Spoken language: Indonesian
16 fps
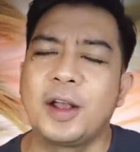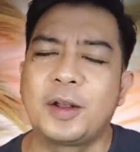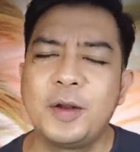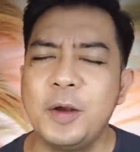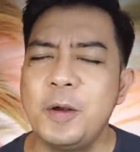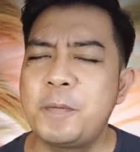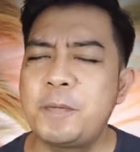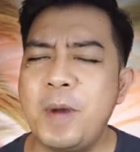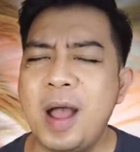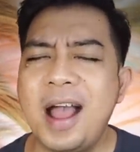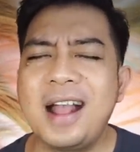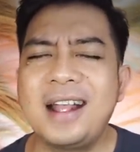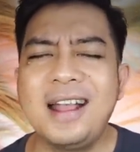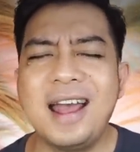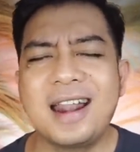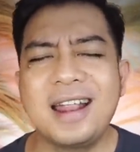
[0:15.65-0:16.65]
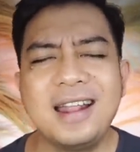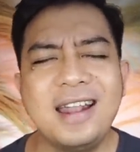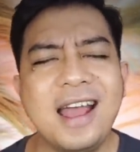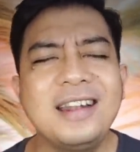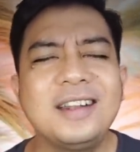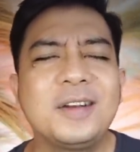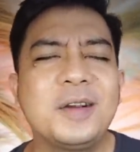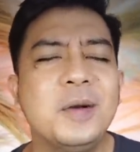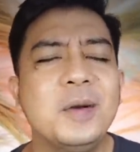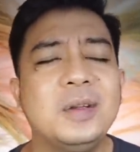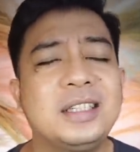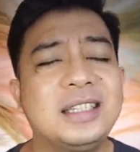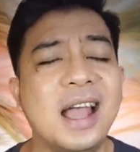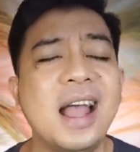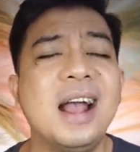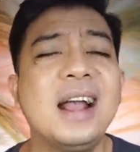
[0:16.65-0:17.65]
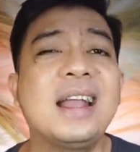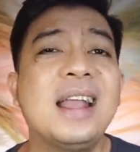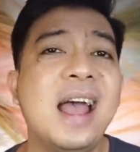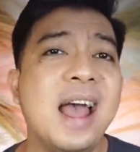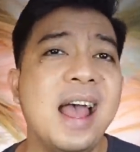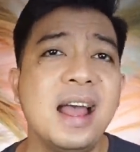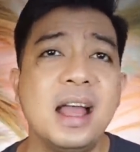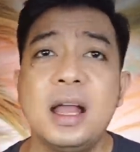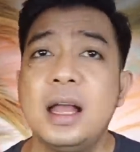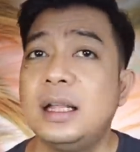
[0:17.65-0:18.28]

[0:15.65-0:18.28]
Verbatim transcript: Ku pagar dan ku jaga